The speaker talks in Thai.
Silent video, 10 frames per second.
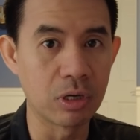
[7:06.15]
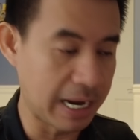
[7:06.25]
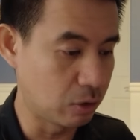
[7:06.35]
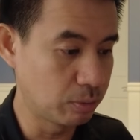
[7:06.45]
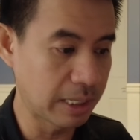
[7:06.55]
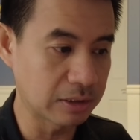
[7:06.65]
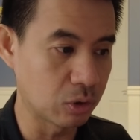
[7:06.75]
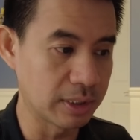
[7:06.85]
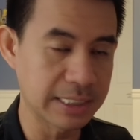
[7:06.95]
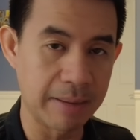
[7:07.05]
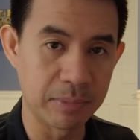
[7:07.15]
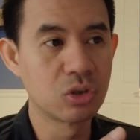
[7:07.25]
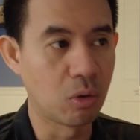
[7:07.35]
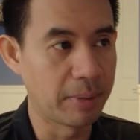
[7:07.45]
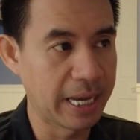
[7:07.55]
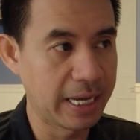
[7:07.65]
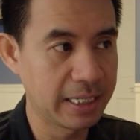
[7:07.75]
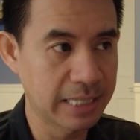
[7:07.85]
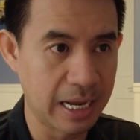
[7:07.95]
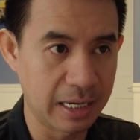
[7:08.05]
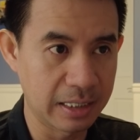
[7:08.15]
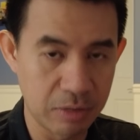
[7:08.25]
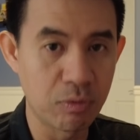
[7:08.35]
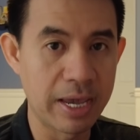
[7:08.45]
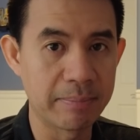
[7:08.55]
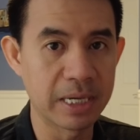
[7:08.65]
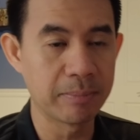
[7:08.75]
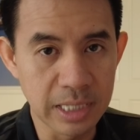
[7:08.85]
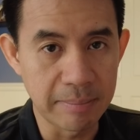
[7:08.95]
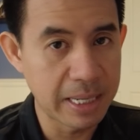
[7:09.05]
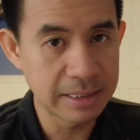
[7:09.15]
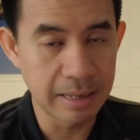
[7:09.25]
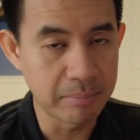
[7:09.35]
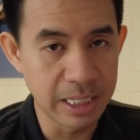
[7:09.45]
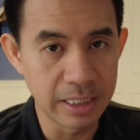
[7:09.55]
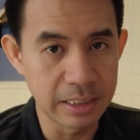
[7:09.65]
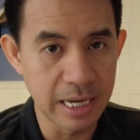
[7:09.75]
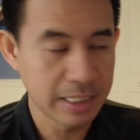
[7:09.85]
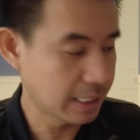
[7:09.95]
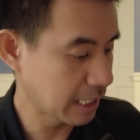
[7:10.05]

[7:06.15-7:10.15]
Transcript: ถ่ายรูปทางโทรศัพท์ส่งไปให้ทาง Sendwave นะครับสามารถทำเองได้